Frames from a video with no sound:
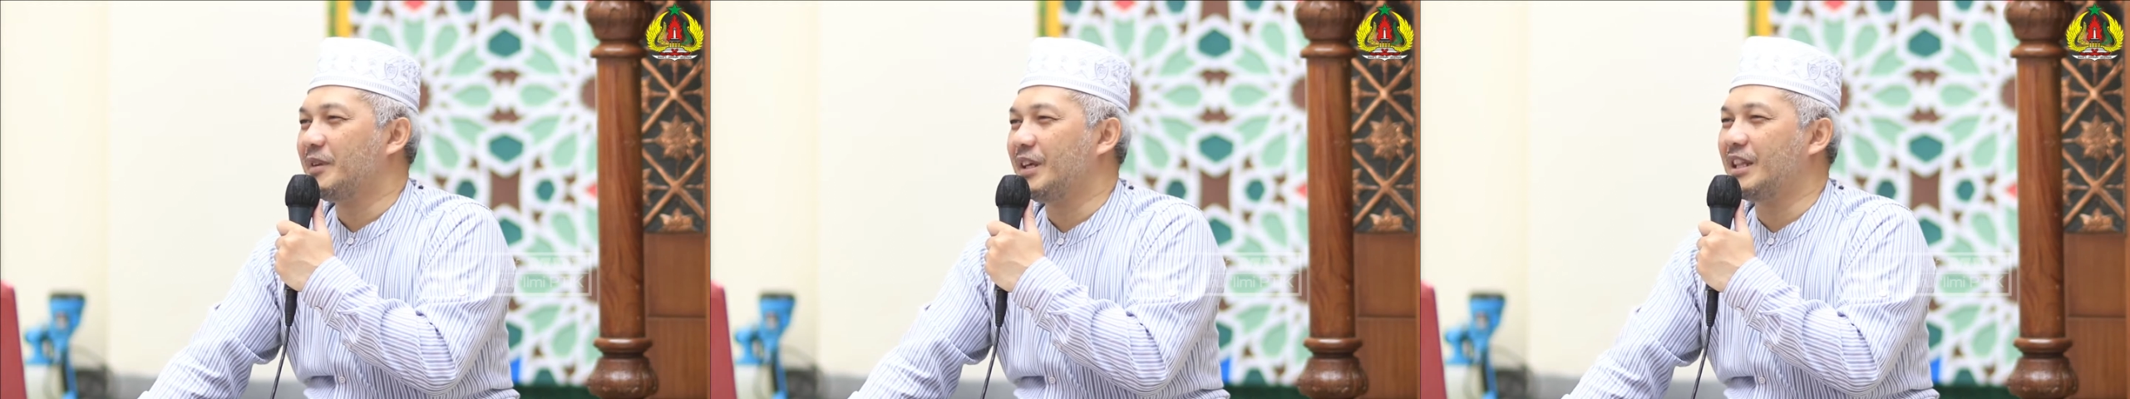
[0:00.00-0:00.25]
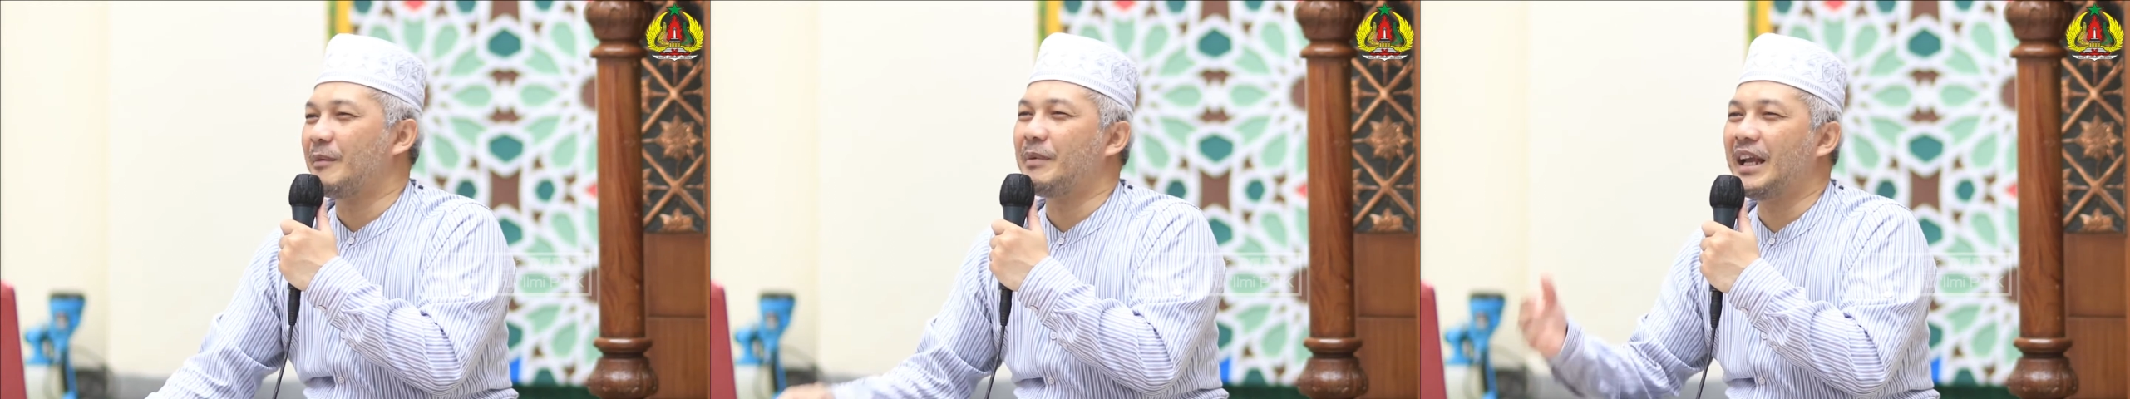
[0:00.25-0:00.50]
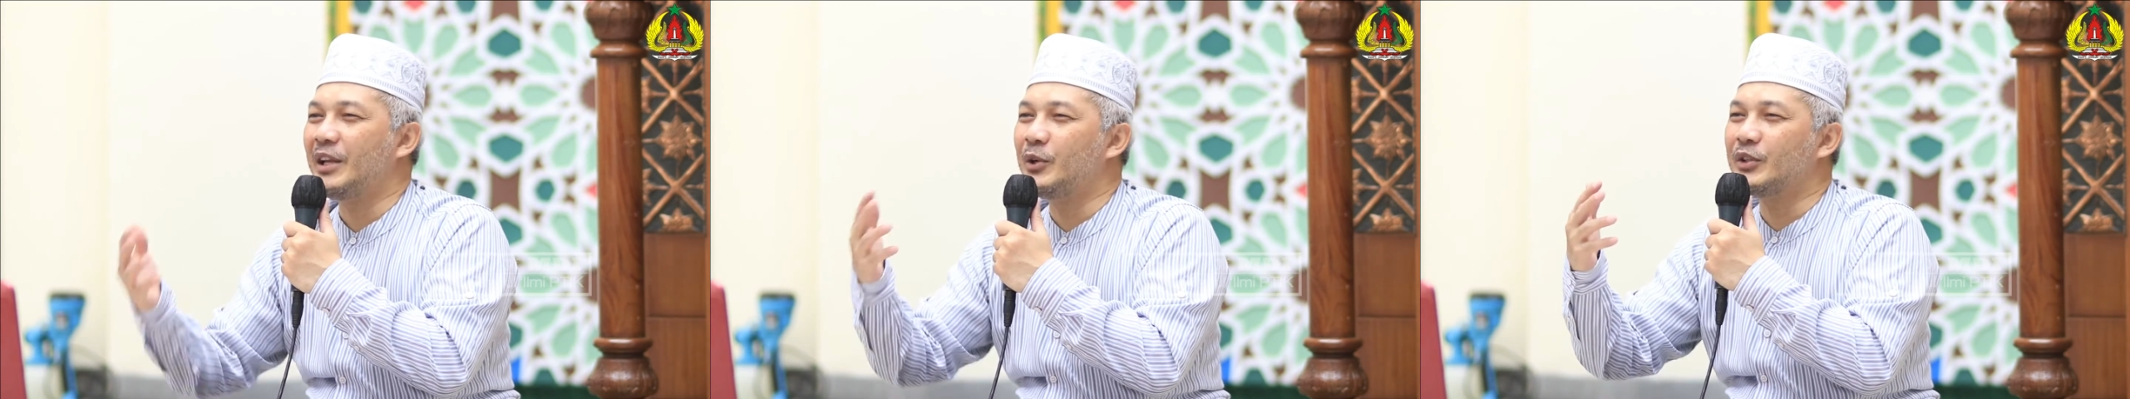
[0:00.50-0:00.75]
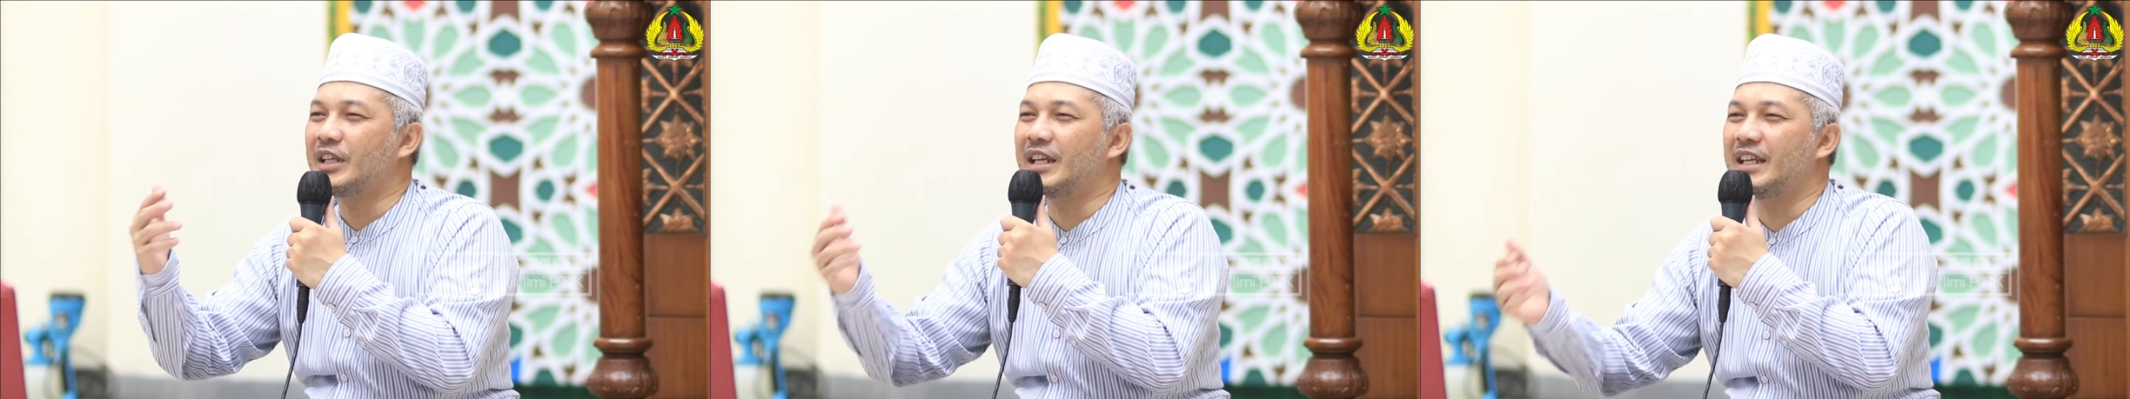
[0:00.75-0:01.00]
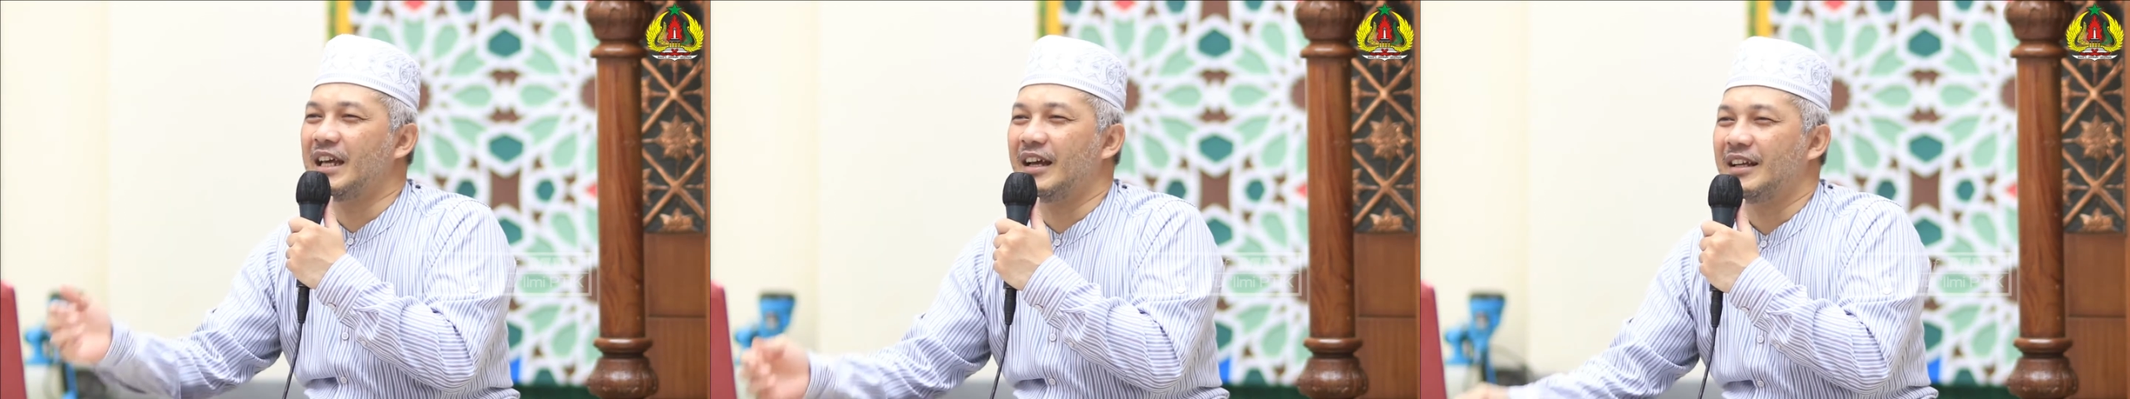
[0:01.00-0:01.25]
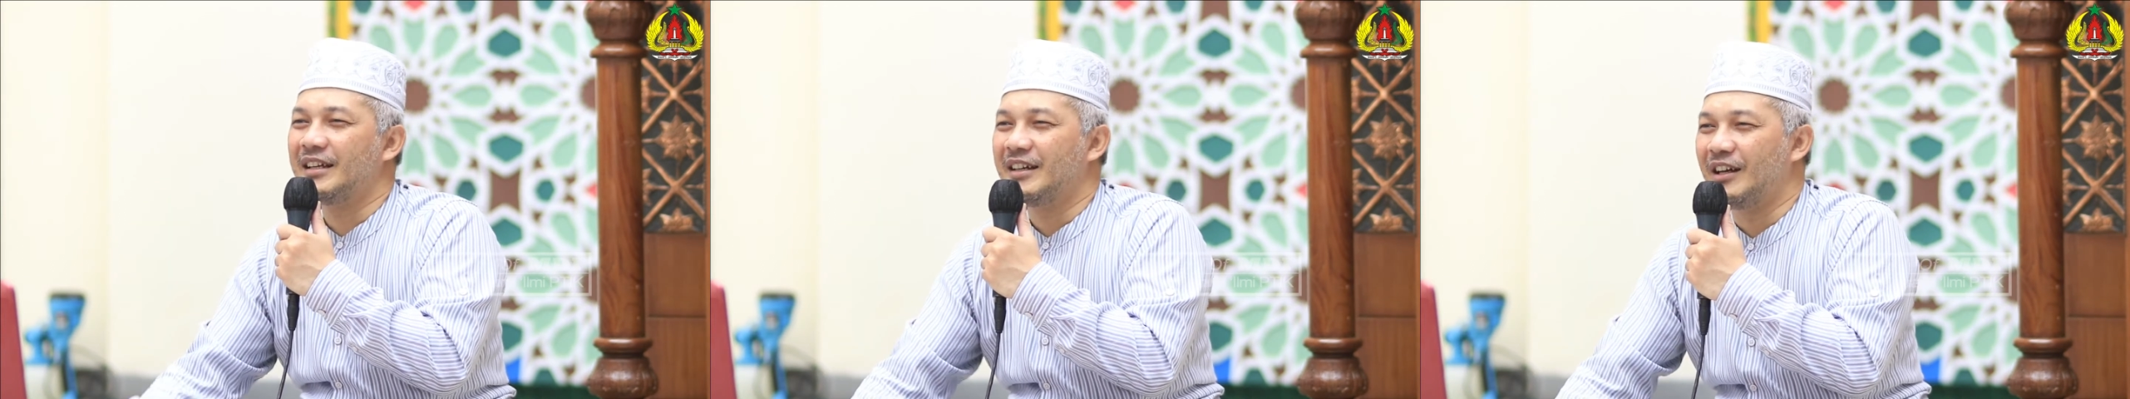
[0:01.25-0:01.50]
Kita panggil dulu tadi
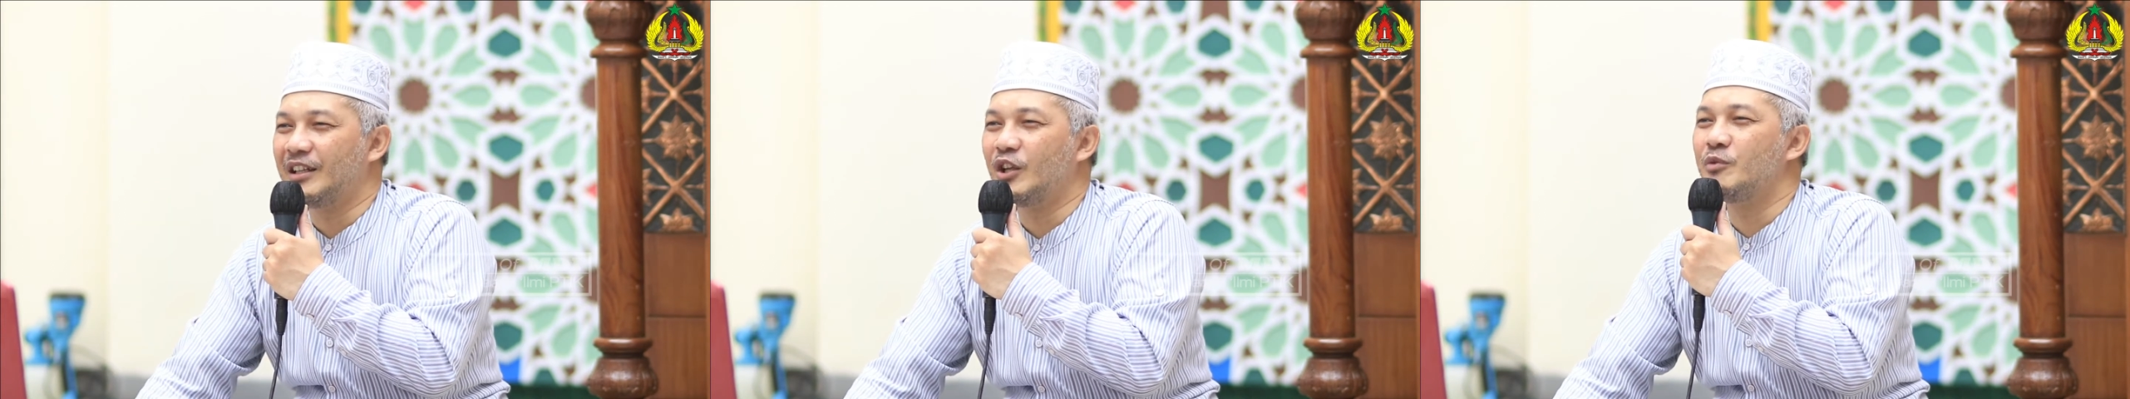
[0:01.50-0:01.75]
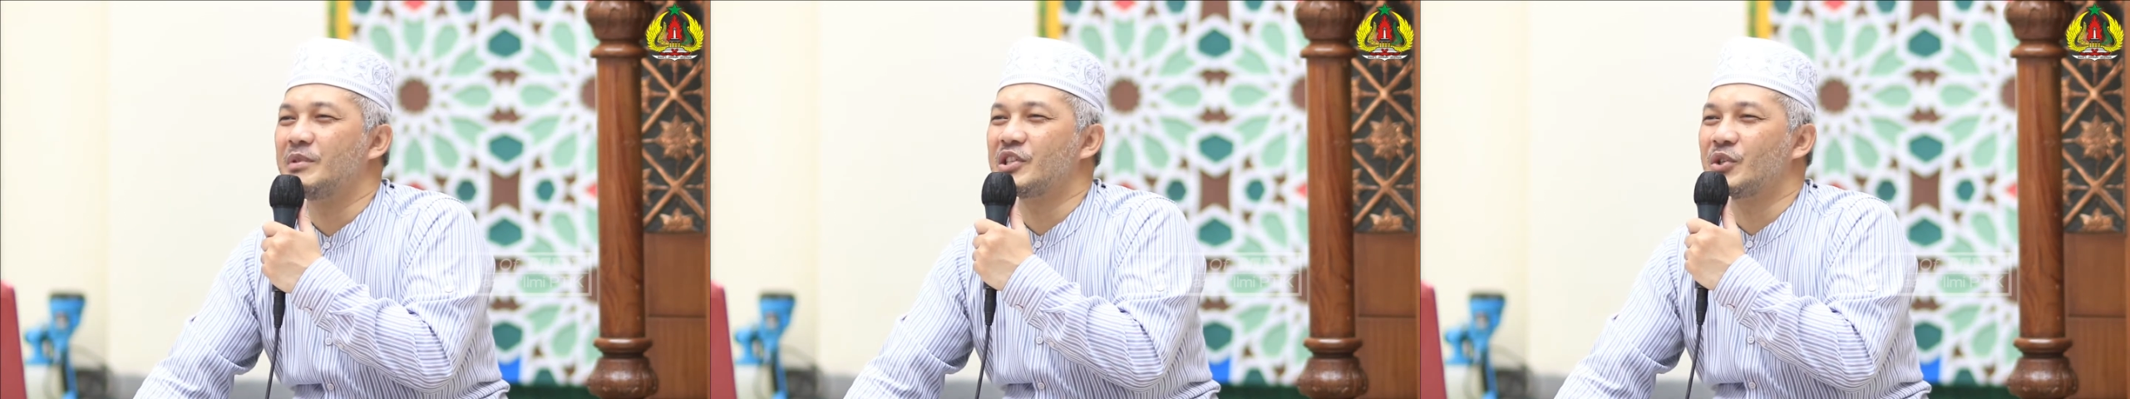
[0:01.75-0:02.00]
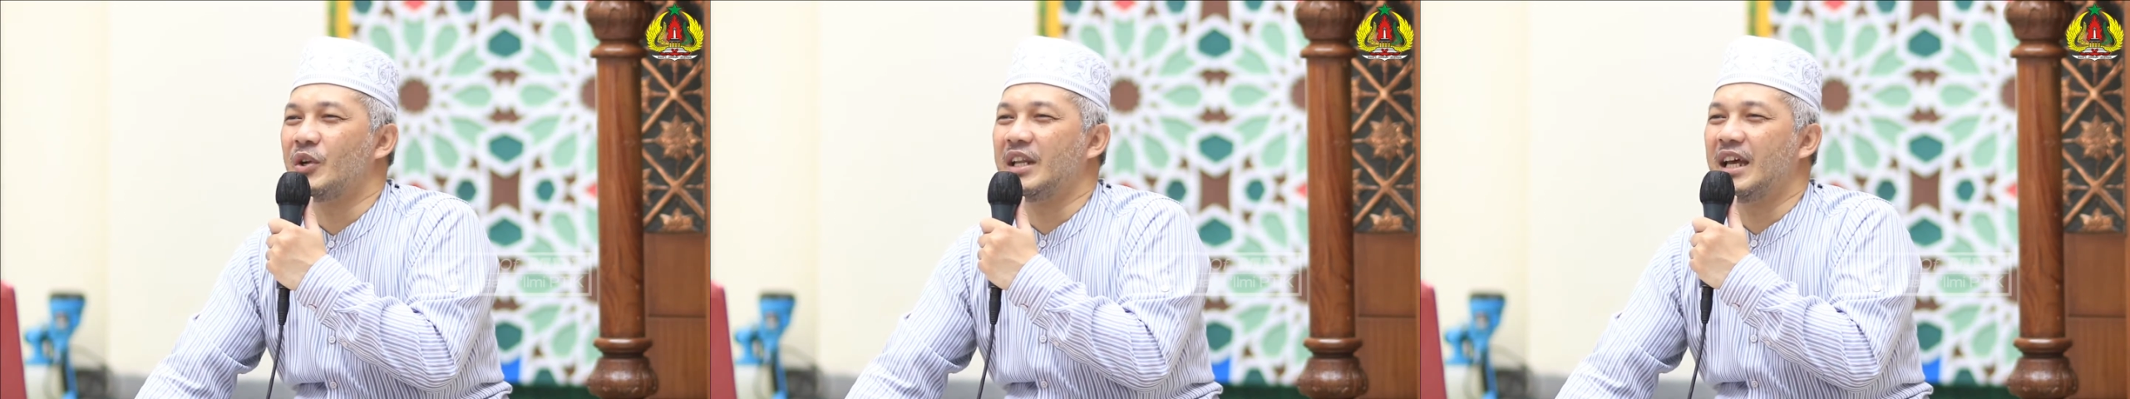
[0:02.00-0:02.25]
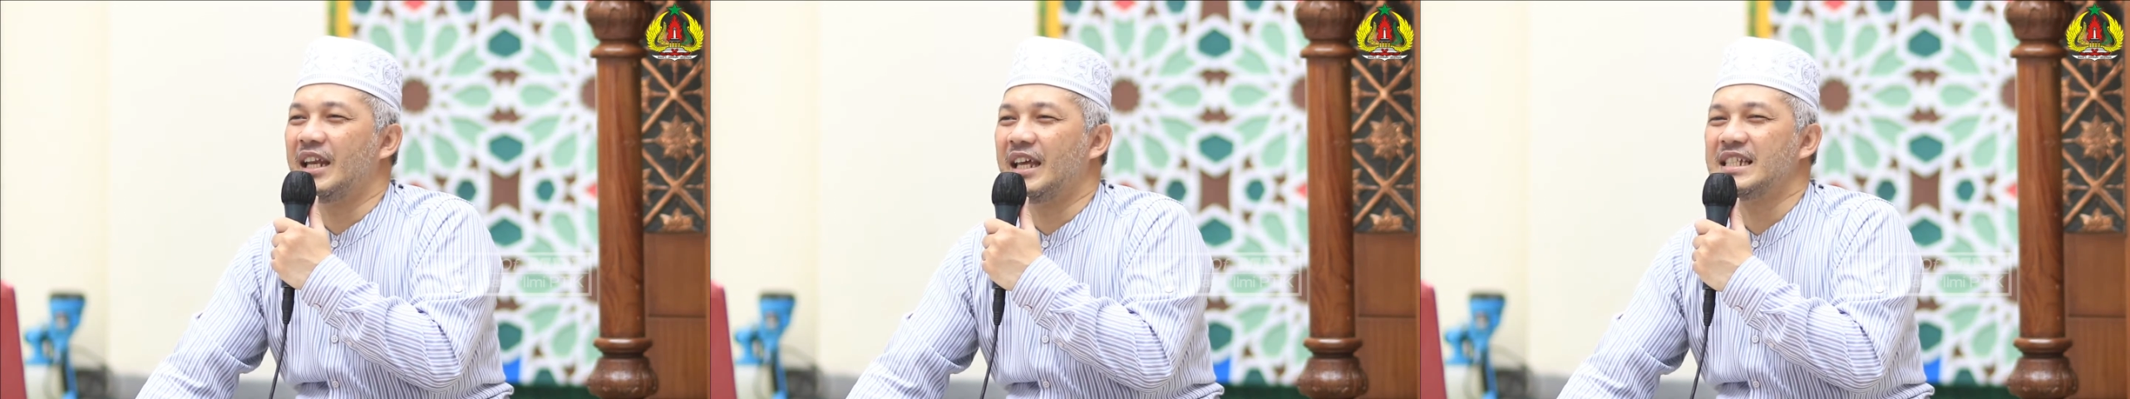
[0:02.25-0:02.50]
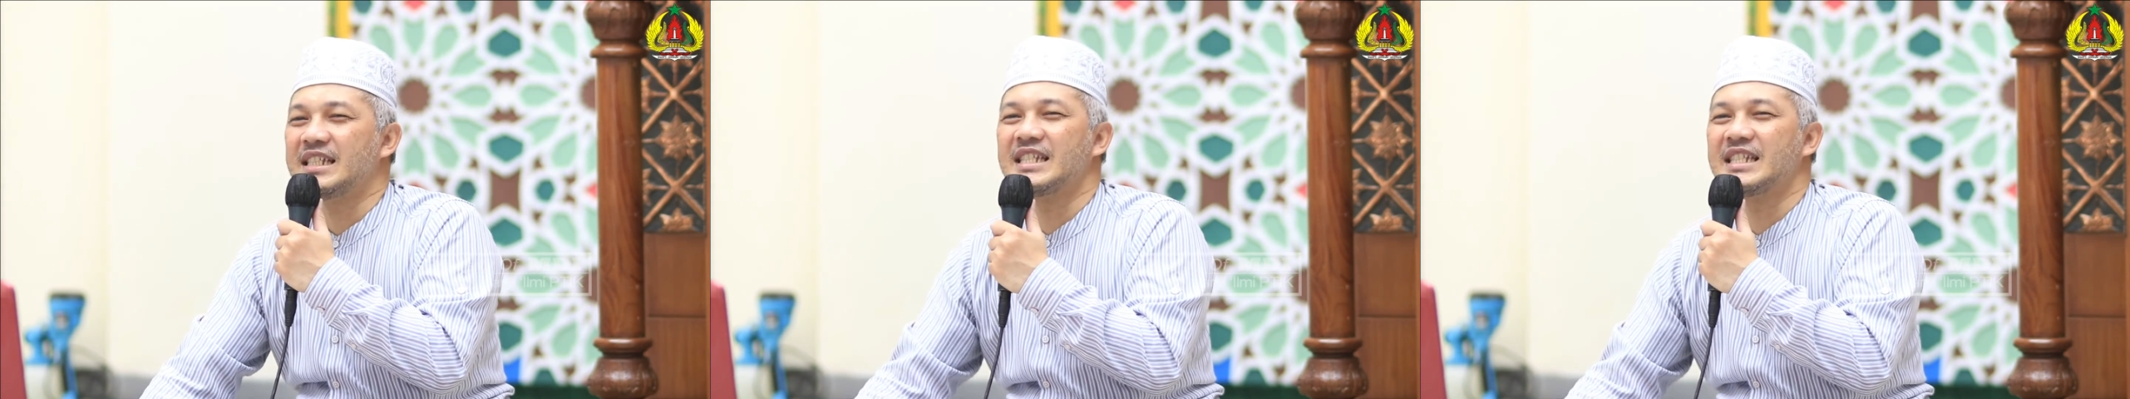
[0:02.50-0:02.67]
Allahumma sholli ala